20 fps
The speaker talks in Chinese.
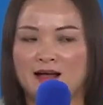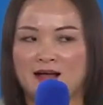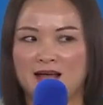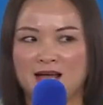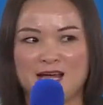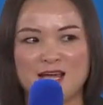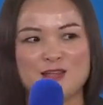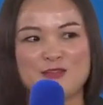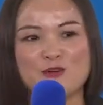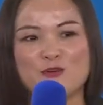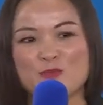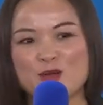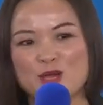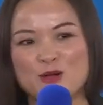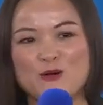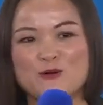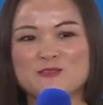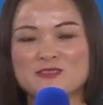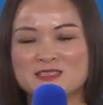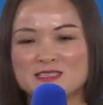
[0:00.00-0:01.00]
爱多美
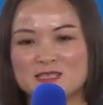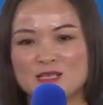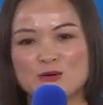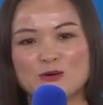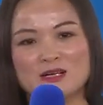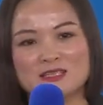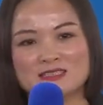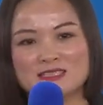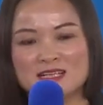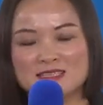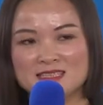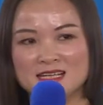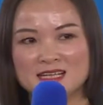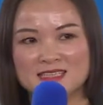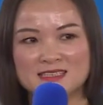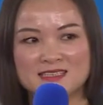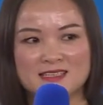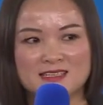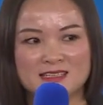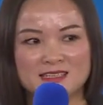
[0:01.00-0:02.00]
公司，我站在
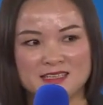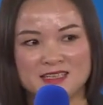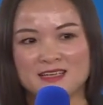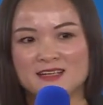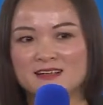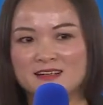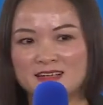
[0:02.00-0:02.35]
这里，